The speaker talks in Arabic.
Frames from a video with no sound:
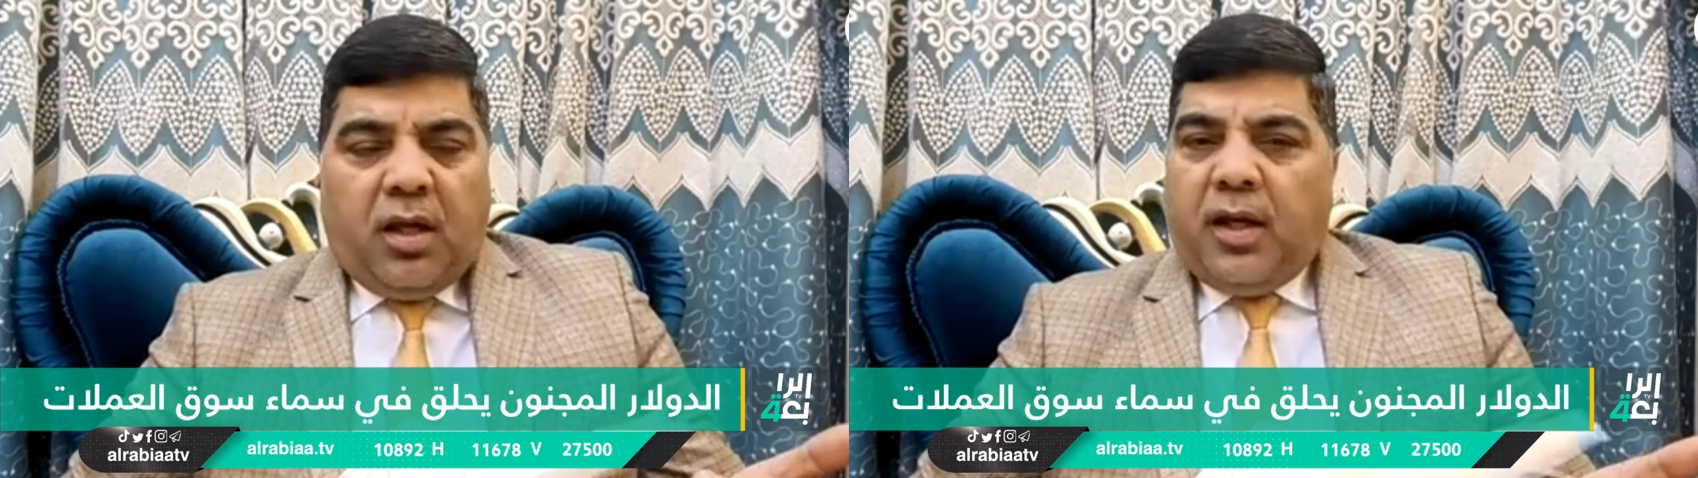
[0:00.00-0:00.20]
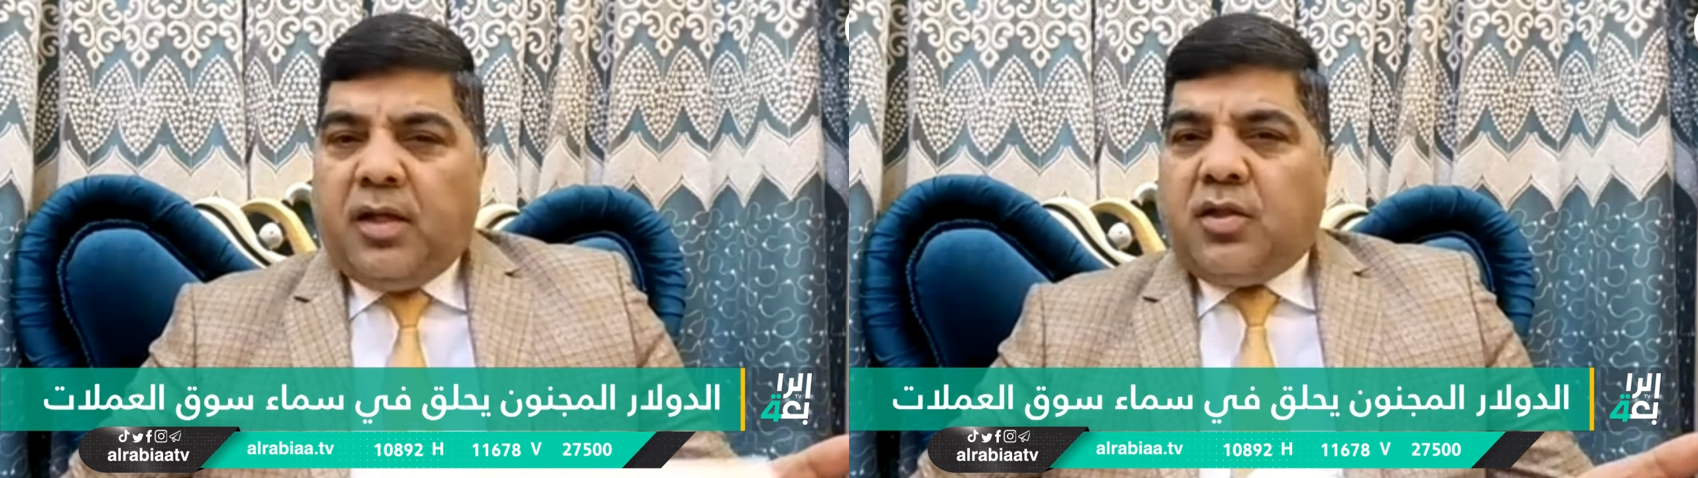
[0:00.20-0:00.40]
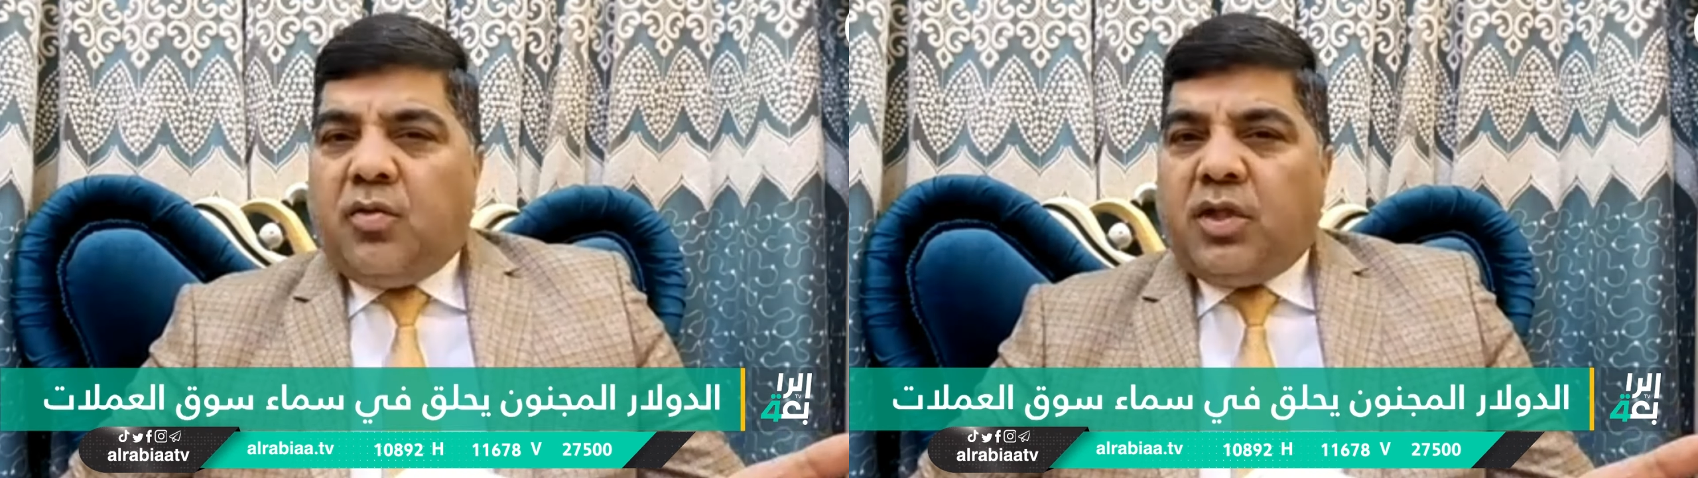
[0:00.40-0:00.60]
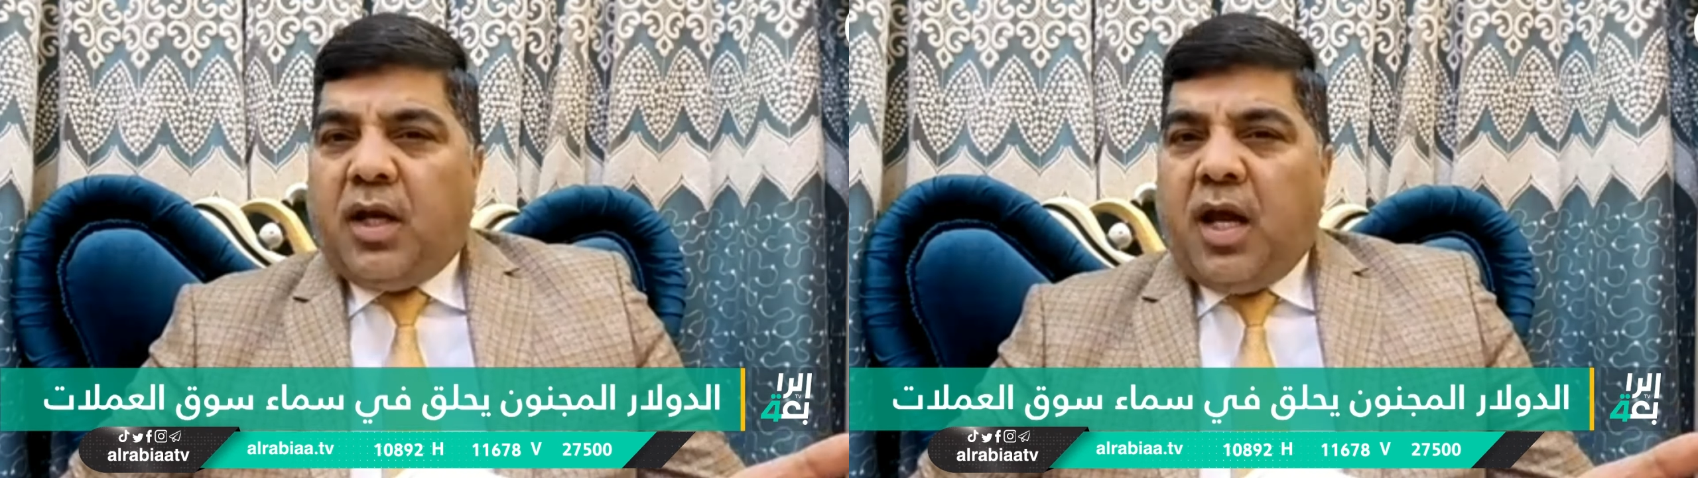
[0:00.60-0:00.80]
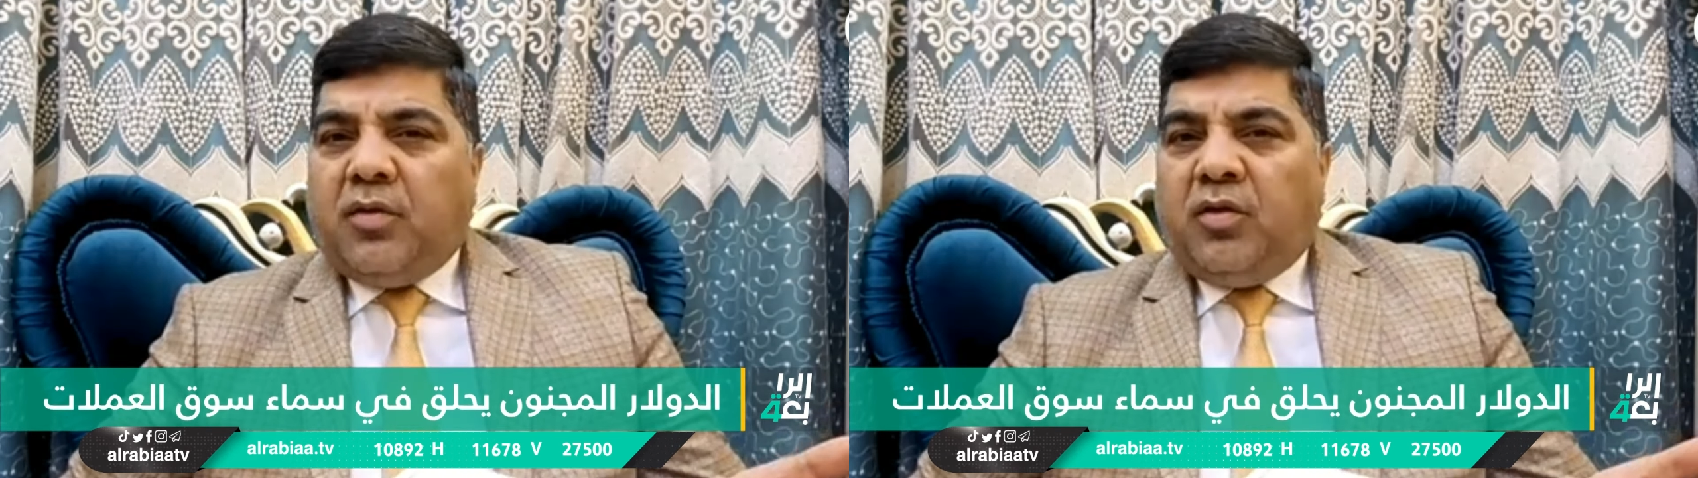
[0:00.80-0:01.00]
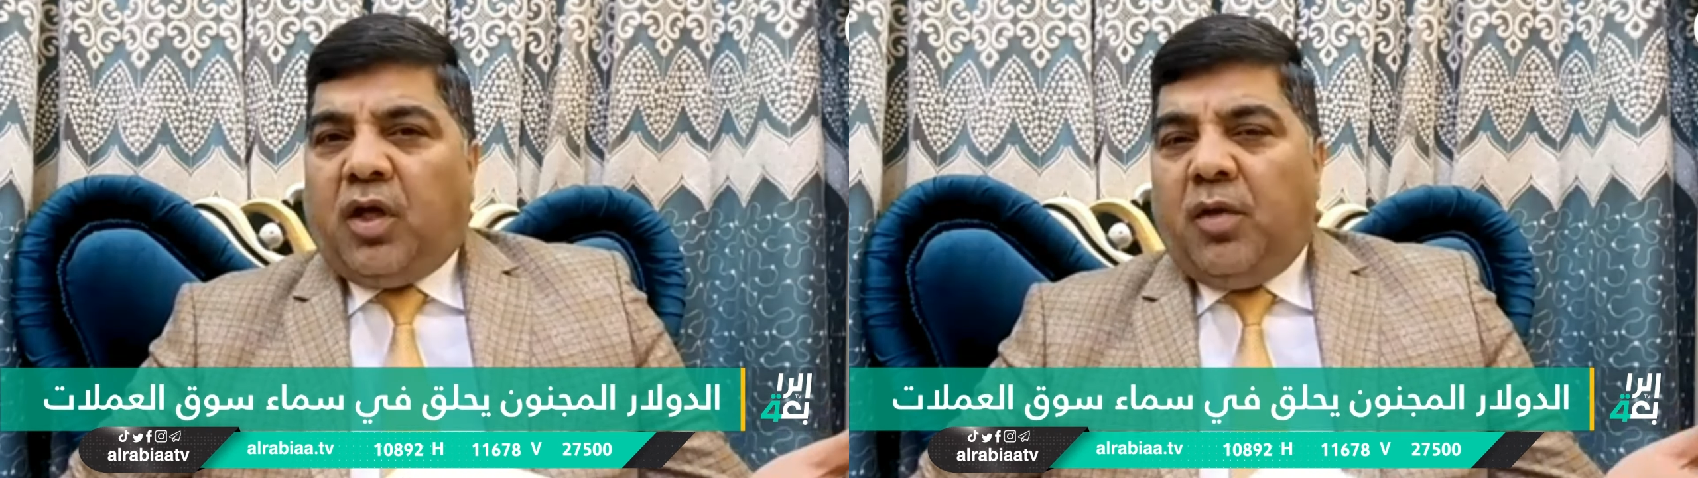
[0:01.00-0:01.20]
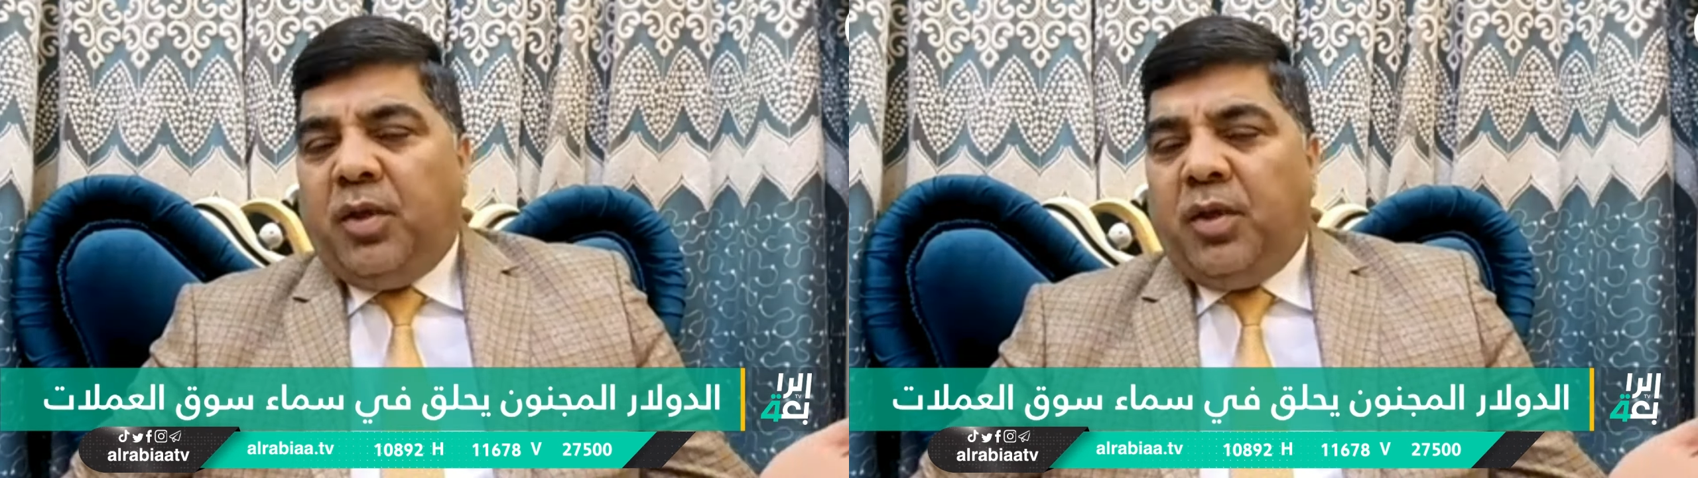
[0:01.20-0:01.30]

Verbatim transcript: رئيس الوزراء تلتقي به